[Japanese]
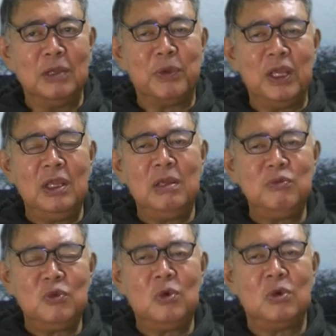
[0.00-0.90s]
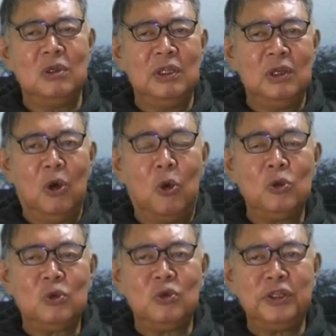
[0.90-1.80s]
やっぱり AM を
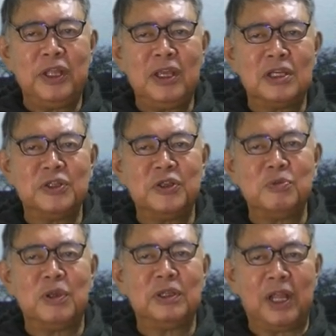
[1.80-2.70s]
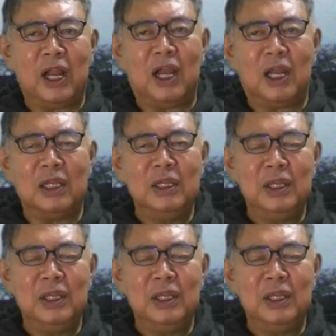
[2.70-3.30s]
本当に停波してしまったら、